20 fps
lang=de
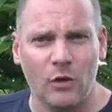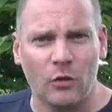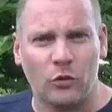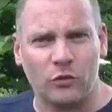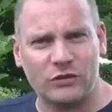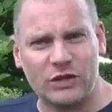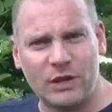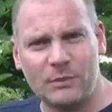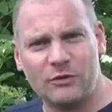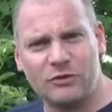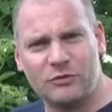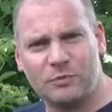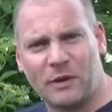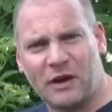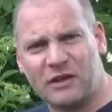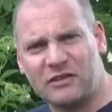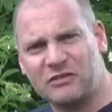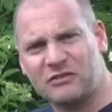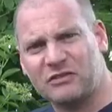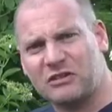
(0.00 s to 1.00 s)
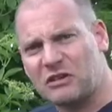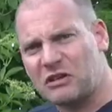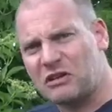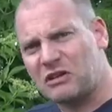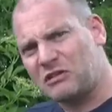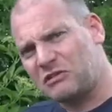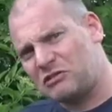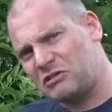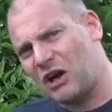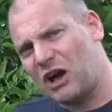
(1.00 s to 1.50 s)
und dementsprechend
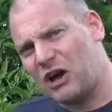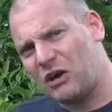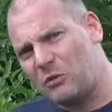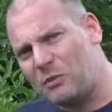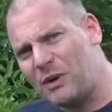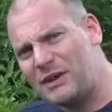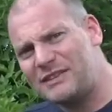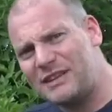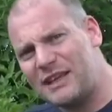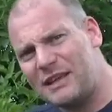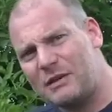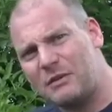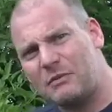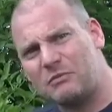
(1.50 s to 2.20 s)
ja immer die,